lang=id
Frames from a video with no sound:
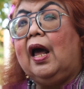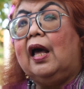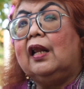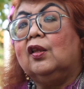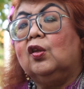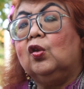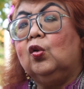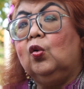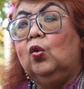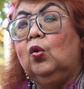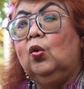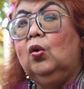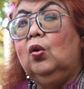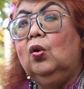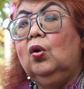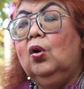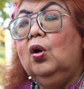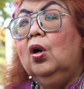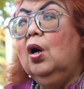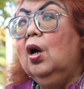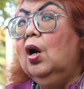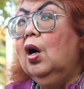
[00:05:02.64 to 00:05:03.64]
ratu
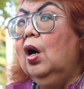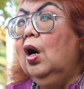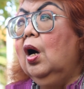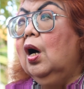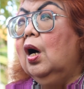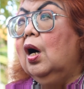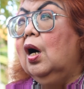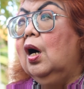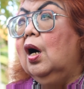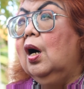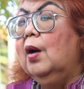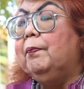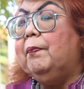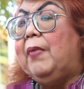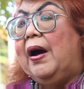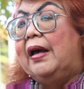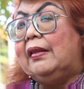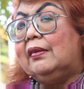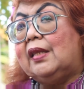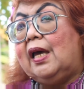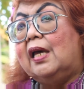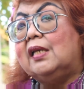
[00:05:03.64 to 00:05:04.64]
eh,
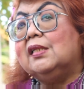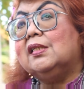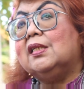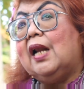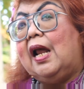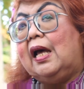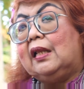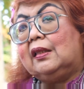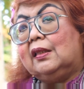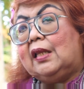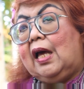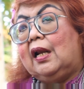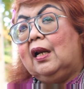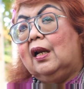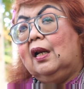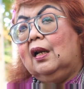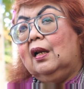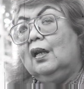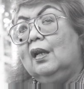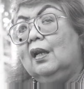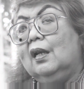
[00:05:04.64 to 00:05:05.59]
pantai selatan.